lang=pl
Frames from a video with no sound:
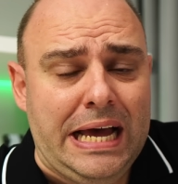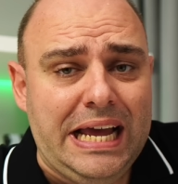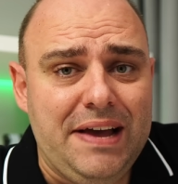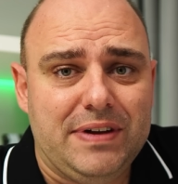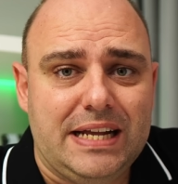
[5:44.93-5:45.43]

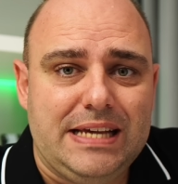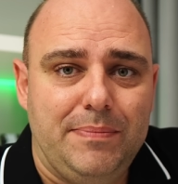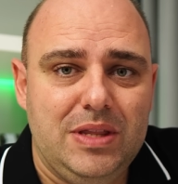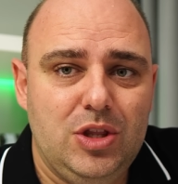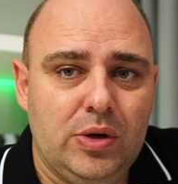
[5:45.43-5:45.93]
a ja
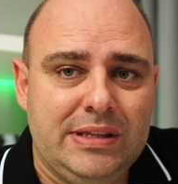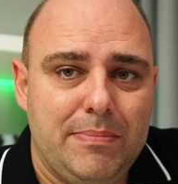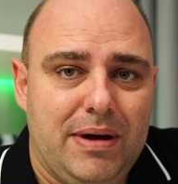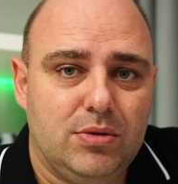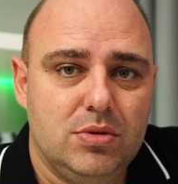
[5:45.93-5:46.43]
wracam do
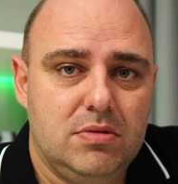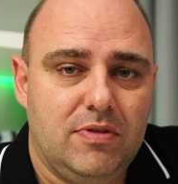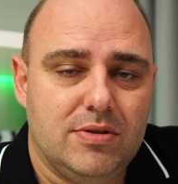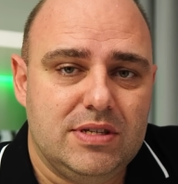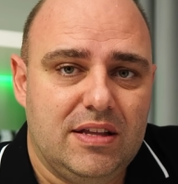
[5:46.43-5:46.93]
tematu
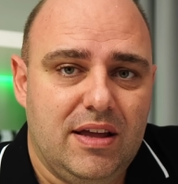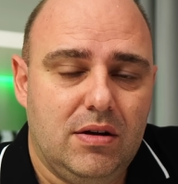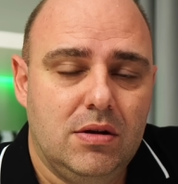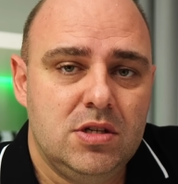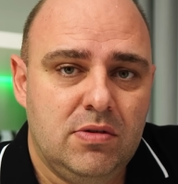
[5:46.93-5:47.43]

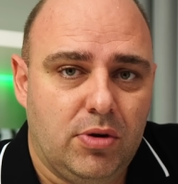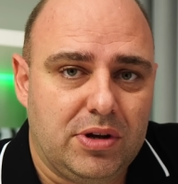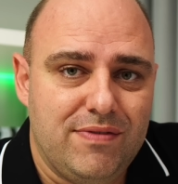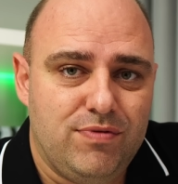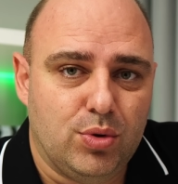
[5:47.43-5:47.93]
związanego z
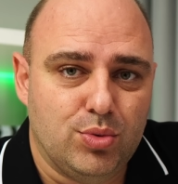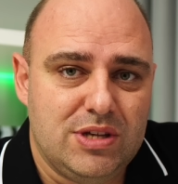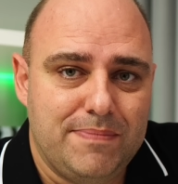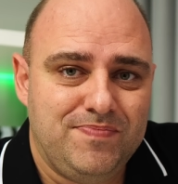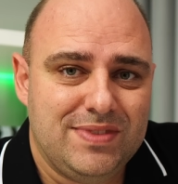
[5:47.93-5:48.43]
Fordem
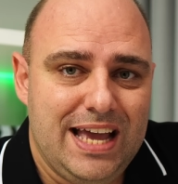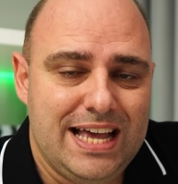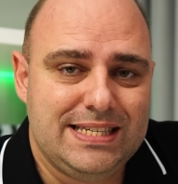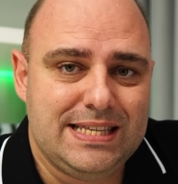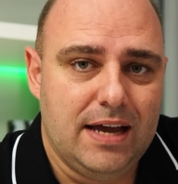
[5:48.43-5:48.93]
Focusem.
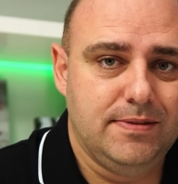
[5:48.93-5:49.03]
ST.